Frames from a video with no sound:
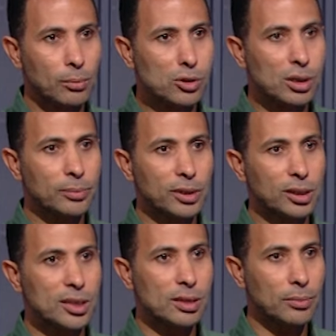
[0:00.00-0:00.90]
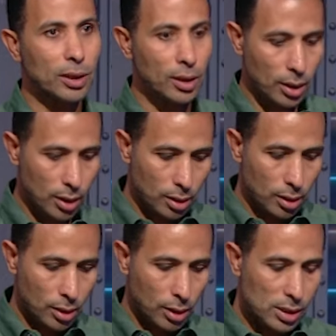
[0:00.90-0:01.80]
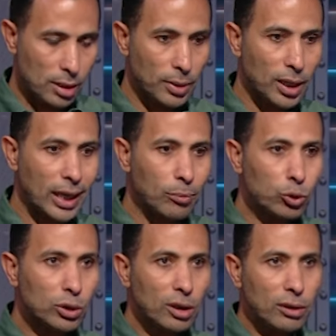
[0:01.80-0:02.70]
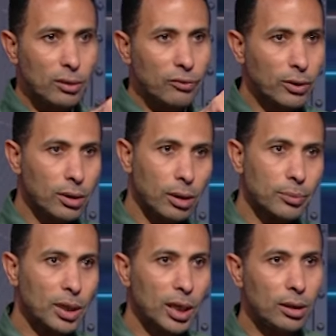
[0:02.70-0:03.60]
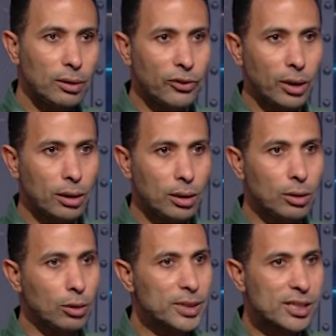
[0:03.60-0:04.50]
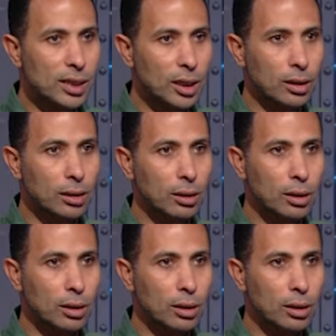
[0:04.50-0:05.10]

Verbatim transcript: بص كان كلام عادي إيه؟ حسب العمود الفقري بتاع مم. نعم. الفرقه اللي هو مساك مين اللي